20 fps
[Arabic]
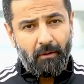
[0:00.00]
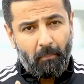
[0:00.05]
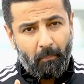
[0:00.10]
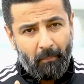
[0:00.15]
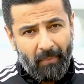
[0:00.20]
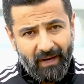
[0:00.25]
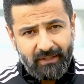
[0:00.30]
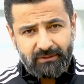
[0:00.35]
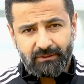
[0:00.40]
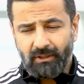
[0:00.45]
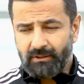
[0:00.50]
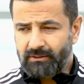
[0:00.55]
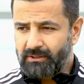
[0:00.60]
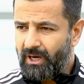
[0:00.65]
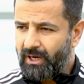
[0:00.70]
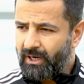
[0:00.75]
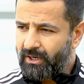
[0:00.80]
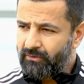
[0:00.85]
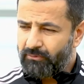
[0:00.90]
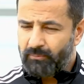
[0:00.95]
ما يصير
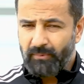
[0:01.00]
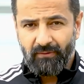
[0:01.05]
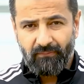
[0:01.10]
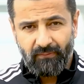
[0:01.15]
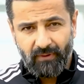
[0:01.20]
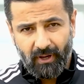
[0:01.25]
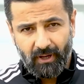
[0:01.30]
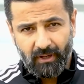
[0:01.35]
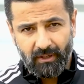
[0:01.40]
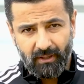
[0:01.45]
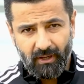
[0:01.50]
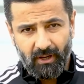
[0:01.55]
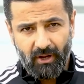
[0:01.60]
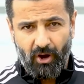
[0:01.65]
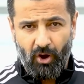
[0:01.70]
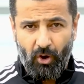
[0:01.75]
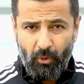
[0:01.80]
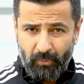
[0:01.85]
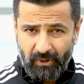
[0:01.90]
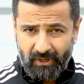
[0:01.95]
تاخذ من فلان
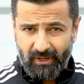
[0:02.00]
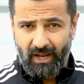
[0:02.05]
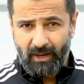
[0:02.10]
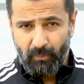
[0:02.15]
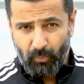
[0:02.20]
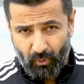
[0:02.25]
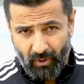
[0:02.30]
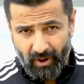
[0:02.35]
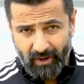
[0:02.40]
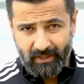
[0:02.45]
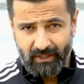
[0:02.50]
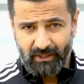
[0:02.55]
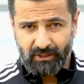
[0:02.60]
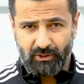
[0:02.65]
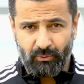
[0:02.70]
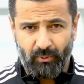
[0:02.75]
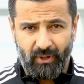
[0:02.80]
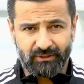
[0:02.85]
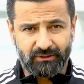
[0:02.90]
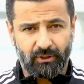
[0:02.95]
او من خلال مواقع
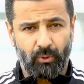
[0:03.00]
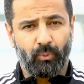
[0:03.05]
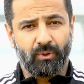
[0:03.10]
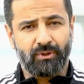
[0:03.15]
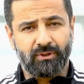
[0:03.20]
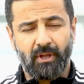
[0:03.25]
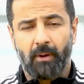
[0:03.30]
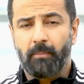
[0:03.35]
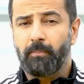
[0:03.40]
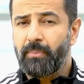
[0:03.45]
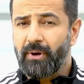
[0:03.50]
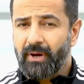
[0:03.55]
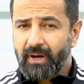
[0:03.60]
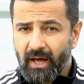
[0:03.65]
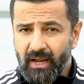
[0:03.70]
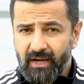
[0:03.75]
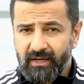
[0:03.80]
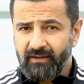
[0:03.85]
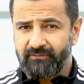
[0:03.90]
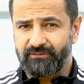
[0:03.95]
التواصل
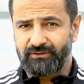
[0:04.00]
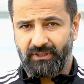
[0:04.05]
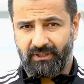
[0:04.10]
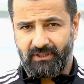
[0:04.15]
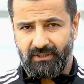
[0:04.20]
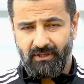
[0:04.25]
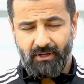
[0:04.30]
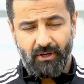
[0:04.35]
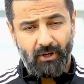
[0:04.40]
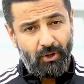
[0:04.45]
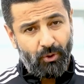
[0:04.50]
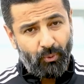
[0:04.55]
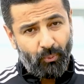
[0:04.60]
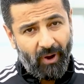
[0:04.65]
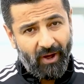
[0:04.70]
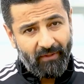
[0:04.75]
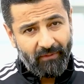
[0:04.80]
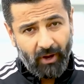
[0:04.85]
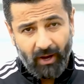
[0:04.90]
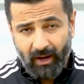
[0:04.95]
وتطبق على نفسك
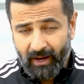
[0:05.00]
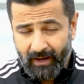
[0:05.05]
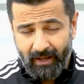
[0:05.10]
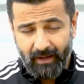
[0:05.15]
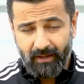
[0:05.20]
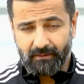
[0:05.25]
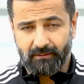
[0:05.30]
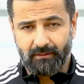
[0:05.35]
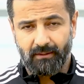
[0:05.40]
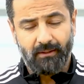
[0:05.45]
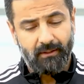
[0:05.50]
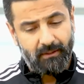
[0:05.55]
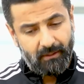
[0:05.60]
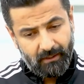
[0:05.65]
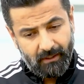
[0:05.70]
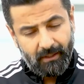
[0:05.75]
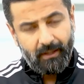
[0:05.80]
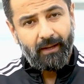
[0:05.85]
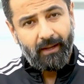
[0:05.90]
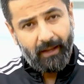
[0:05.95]
وهذا غلط
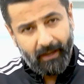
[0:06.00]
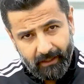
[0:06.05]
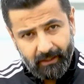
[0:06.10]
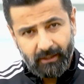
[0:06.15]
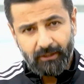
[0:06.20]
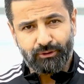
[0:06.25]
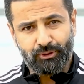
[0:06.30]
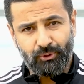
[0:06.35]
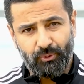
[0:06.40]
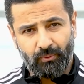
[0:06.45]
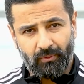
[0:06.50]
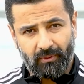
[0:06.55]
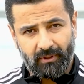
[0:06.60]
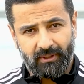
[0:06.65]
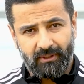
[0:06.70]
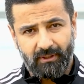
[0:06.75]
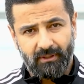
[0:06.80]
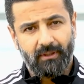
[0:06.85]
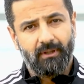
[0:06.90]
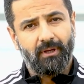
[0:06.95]
اكل
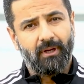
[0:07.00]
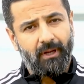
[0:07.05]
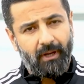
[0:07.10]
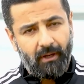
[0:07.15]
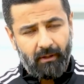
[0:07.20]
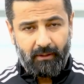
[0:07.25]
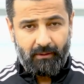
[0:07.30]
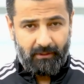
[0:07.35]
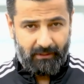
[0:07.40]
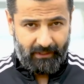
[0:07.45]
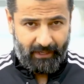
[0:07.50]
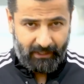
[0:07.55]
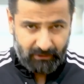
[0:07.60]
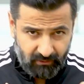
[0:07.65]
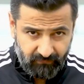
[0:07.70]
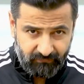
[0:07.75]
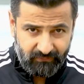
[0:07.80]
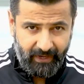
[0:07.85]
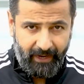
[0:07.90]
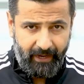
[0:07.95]
سحورك
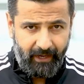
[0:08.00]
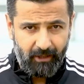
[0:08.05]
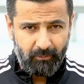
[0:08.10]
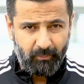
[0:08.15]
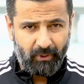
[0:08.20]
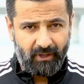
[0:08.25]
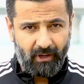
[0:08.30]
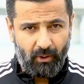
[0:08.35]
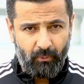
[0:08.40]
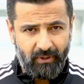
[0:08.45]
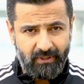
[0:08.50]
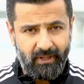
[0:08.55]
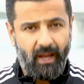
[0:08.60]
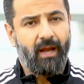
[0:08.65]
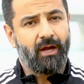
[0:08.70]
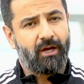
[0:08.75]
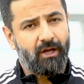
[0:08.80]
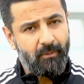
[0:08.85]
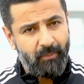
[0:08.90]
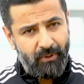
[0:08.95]
تفتح مره واحده
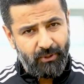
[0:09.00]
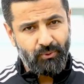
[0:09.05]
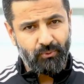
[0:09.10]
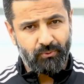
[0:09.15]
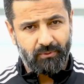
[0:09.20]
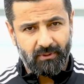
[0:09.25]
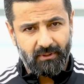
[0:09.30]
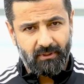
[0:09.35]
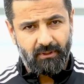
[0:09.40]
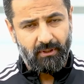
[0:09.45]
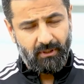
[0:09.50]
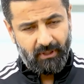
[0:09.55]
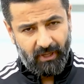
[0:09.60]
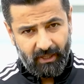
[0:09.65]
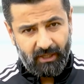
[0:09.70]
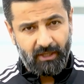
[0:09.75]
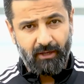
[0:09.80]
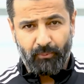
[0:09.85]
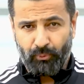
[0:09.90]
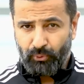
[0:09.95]
اكل بحدود
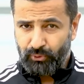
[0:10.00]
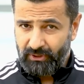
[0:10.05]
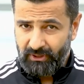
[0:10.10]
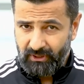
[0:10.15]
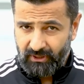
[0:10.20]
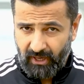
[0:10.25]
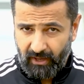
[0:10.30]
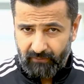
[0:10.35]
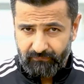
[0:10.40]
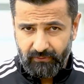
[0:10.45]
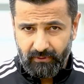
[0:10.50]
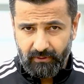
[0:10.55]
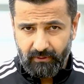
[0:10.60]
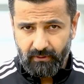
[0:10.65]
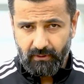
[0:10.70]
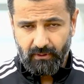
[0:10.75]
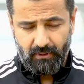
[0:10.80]
اكل بروتين كافي